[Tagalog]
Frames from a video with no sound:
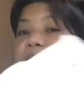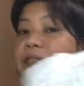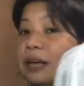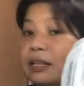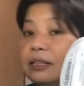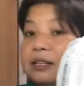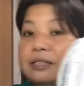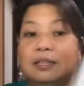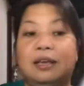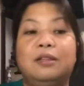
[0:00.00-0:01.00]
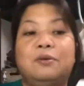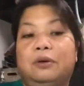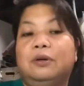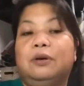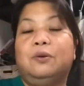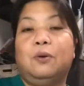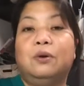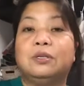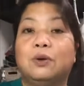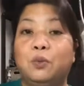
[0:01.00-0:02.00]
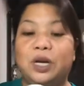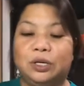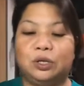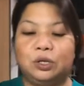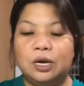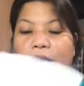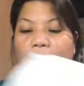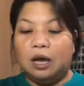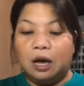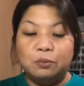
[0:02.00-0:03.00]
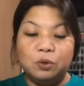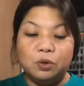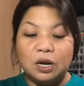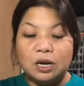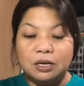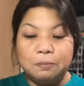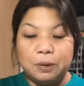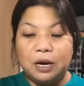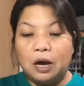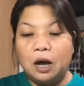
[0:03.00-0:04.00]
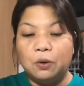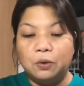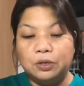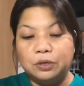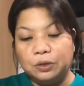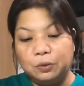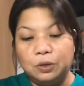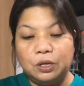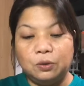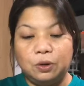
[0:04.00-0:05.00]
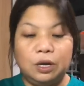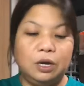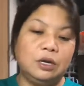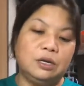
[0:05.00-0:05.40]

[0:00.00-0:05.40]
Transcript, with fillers: sandals na in-order ko sa Wish. Ang mura lang ng pagkaka-order ko nito eh.